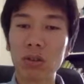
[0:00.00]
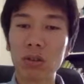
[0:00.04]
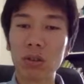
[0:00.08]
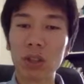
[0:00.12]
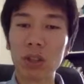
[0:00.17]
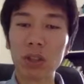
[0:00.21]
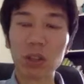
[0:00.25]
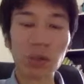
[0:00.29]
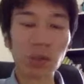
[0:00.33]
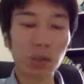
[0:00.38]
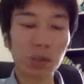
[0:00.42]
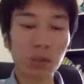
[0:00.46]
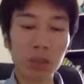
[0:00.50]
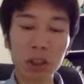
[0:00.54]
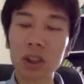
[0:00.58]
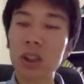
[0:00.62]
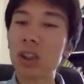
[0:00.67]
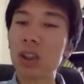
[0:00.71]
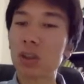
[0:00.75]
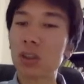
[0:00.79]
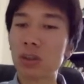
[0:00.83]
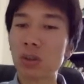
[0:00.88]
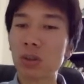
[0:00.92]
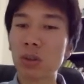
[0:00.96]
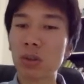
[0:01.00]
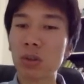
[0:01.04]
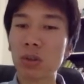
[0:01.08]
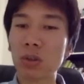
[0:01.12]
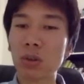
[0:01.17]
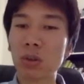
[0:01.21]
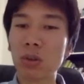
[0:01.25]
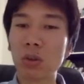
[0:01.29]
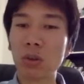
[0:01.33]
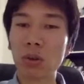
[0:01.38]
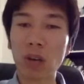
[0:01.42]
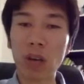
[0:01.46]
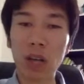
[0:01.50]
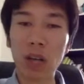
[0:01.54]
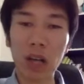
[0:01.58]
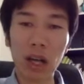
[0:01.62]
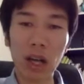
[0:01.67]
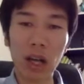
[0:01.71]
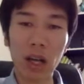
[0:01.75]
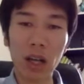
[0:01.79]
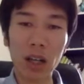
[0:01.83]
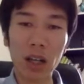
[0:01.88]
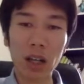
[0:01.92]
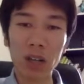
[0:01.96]
インフォビジネスのところ
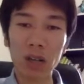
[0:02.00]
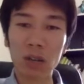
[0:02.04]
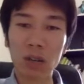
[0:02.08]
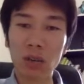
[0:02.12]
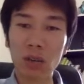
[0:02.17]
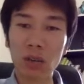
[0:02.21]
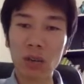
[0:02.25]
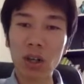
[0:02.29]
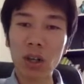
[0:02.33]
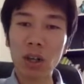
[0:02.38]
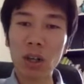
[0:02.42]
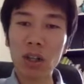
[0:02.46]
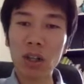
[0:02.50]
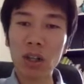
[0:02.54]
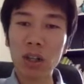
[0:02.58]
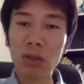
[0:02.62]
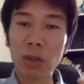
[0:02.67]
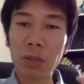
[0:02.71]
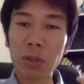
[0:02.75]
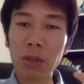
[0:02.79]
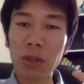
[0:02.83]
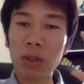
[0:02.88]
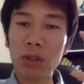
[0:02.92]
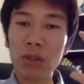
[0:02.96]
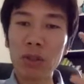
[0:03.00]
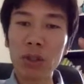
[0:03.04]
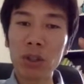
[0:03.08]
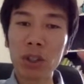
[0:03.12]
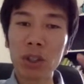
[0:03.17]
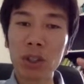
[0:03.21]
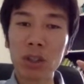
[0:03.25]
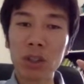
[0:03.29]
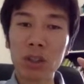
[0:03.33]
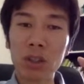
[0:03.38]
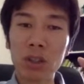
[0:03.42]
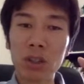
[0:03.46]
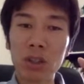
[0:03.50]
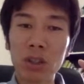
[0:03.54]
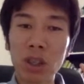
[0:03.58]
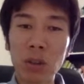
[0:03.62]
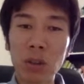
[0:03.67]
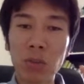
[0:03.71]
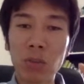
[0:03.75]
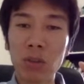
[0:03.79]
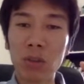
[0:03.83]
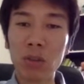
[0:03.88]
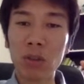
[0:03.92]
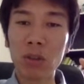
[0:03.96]
が、その、例えば美容院
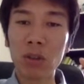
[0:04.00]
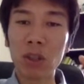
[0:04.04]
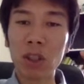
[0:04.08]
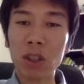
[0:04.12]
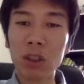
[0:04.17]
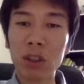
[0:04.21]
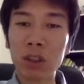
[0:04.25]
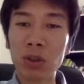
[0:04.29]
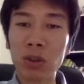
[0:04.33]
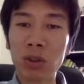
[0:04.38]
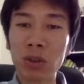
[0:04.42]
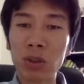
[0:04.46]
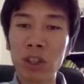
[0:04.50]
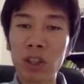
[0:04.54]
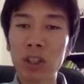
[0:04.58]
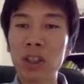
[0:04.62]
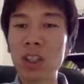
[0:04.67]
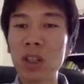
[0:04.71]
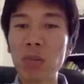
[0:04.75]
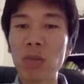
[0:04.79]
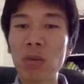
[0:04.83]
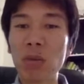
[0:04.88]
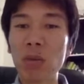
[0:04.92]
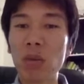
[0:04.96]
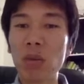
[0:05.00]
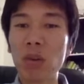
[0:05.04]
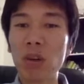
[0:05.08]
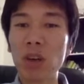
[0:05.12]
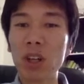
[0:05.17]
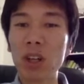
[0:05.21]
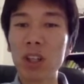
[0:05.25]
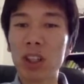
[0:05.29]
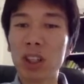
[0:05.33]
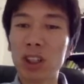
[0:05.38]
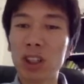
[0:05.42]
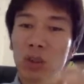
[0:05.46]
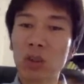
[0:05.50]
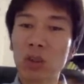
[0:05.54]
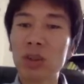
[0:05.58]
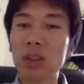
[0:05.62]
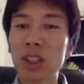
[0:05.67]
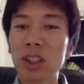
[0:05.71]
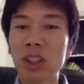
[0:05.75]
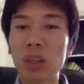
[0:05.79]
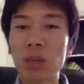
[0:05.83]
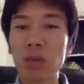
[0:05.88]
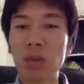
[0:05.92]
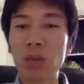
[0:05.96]
でも、治療院でも、飲食
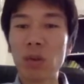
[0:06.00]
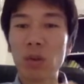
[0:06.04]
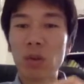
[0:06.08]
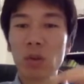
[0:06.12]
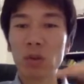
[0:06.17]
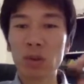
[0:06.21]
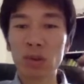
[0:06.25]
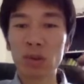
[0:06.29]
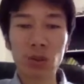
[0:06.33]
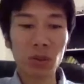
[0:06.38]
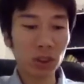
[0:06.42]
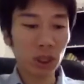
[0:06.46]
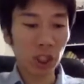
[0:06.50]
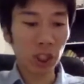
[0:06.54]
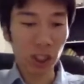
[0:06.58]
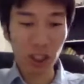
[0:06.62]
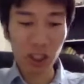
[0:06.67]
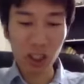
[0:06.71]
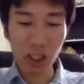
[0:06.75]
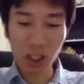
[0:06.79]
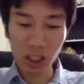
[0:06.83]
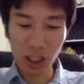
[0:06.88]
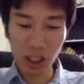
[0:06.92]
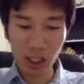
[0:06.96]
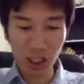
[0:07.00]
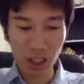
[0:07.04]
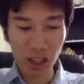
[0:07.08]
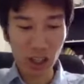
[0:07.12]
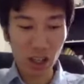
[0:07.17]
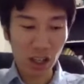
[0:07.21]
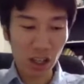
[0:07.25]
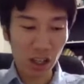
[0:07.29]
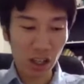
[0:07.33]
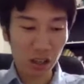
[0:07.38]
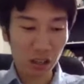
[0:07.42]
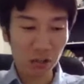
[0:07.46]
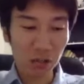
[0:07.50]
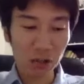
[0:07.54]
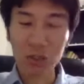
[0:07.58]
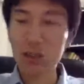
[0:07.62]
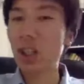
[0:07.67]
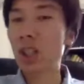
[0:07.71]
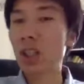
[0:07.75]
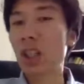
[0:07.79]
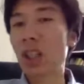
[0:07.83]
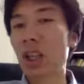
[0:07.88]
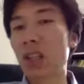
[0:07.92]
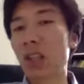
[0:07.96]
店でも、その先に、
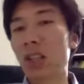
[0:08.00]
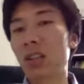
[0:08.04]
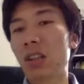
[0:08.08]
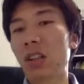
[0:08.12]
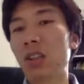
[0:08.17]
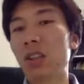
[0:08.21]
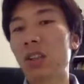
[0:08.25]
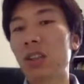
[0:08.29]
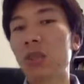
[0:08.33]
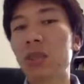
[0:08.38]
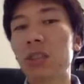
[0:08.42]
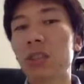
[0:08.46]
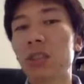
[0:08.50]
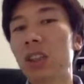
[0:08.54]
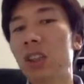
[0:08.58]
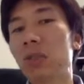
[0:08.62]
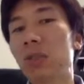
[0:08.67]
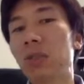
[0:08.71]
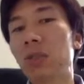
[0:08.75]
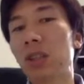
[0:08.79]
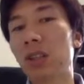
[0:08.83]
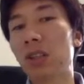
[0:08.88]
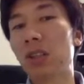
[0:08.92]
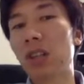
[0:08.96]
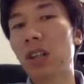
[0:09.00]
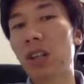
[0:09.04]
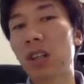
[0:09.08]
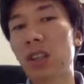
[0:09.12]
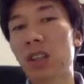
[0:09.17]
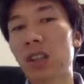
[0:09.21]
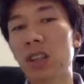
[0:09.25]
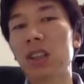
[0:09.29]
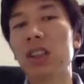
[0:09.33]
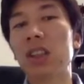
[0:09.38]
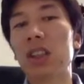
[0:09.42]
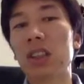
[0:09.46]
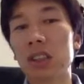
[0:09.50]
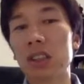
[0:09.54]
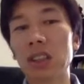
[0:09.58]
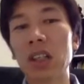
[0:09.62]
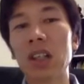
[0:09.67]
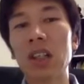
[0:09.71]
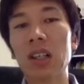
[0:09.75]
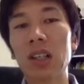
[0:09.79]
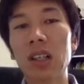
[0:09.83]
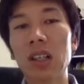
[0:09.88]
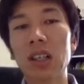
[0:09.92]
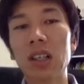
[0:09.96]
ニュースレターっていうビジネスモデルじゃないです
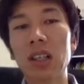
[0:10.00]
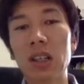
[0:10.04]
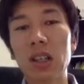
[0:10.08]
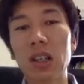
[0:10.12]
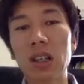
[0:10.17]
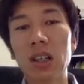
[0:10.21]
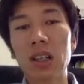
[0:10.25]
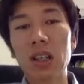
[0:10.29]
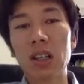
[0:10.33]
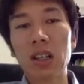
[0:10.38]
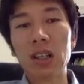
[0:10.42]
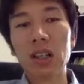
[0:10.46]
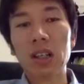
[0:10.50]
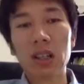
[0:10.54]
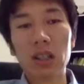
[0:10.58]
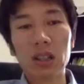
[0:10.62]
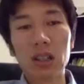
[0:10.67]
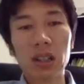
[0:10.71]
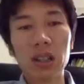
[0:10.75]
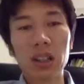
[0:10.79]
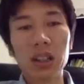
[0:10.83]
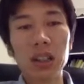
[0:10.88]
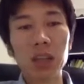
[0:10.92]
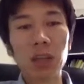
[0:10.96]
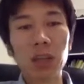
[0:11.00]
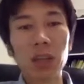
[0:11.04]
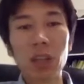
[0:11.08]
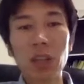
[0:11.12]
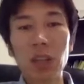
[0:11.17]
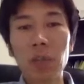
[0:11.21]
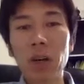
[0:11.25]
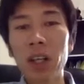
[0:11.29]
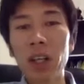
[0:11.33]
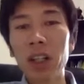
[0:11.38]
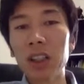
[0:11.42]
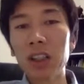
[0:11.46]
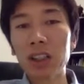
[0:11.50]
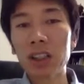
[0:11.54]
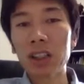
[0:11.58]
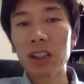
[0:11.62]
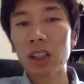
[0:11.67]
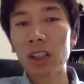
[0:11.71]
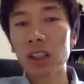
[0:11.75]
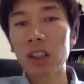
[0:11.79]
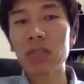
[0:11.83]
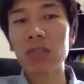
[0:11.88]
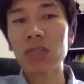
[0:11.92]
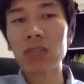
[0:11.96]
か。うんうん一番レバレッジ
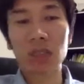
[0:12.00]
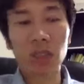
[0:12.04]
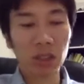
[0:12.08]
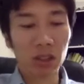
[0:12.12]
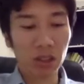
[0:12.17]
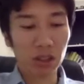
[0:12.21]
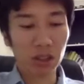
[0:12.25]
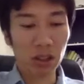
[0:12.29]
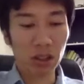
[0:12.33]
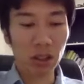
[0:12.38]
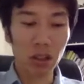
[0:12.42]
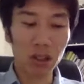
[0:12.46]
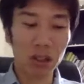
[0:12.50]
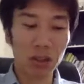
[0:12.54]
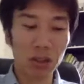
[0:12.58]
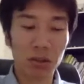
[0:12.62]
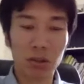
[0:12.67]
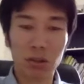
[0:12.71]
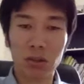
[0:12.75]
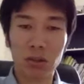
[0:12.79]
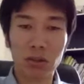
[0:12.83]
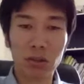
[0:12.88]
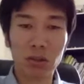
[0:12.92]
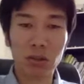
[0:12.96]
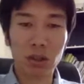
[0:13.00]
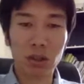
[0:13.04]
が効くんだっていう話を